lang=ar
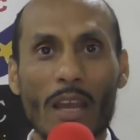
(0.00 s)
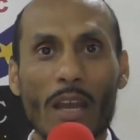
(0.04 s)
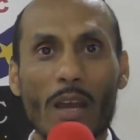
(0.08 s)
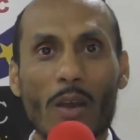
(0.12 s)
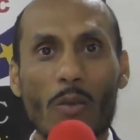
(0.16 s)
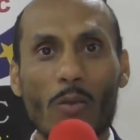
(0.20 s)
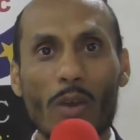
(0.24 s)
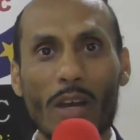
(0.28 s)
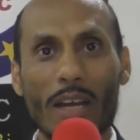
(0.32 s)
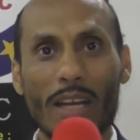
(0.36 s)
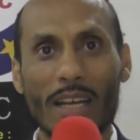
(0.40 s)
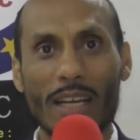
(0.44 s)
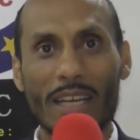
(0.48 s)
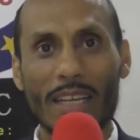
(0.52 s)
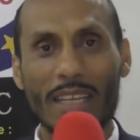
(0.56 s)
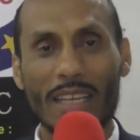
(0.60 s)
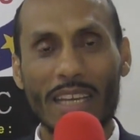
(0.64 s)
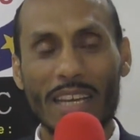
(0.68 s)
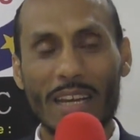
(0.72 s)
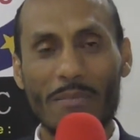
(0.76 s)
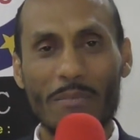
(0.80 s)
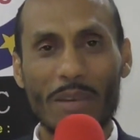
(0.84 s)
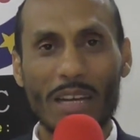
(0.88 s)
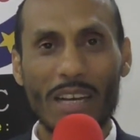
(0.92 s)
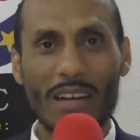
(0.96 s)

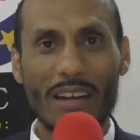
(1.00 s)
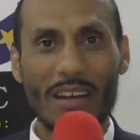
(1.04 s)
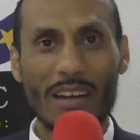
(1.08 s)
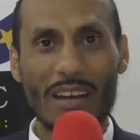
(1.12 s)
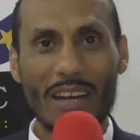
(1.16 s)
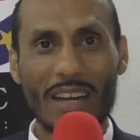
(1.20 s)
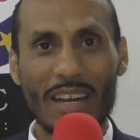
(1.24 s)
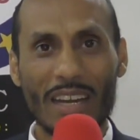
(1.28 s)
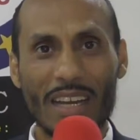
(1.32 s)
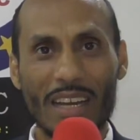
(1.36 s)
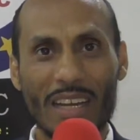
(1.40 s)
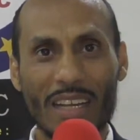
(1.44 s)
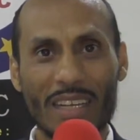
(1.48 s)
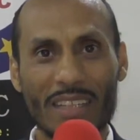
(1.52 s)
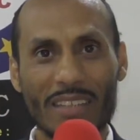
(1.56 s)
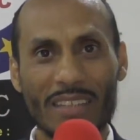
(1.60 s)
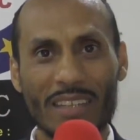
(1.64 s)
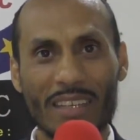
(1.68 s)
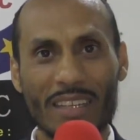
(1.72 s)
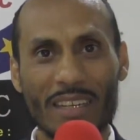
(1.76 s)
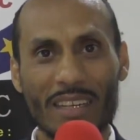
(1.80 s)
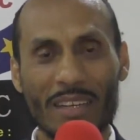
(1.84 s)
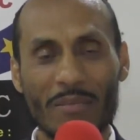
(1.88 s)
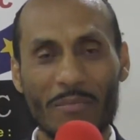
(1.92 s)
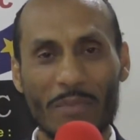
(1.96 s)
وكما قال أيضا
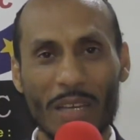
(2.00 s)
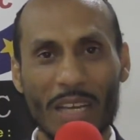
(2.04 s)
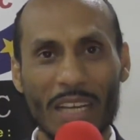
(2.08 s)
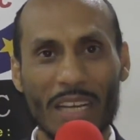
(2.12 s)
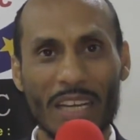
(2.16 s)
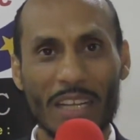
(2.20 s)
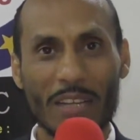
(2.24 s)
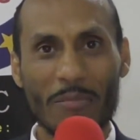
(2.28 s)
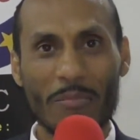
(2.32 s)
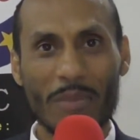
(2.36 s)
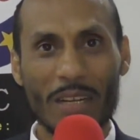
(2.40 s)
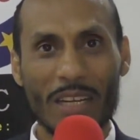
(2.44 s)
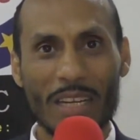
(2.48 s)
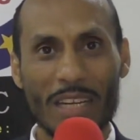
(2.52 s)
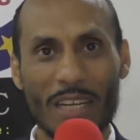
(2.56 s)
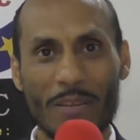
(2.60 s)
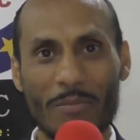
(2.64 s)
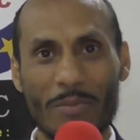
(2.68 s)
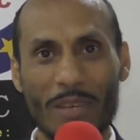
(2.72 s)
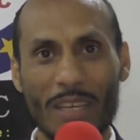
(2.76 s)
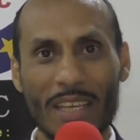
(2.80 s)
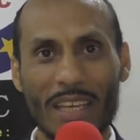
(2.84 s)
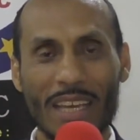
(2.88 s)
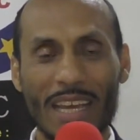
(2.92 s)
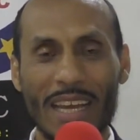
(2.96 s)
مالك بن
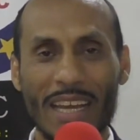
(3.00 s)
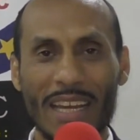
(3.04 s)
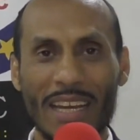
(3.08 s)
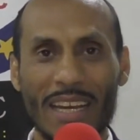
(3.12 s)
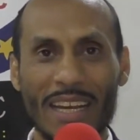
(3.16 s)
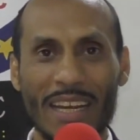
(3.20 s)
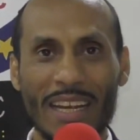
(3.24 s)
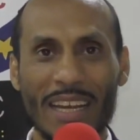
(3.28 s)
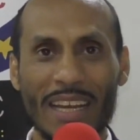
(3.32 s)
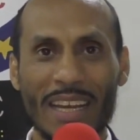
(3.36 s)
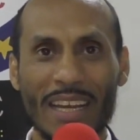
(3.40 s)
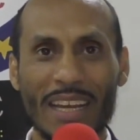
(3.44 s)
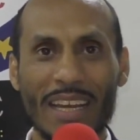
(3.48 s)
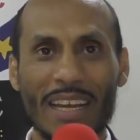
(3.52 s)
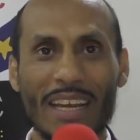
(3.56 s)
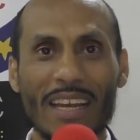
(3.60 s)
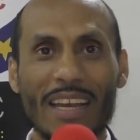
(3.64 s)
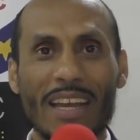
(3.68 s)
نبي أن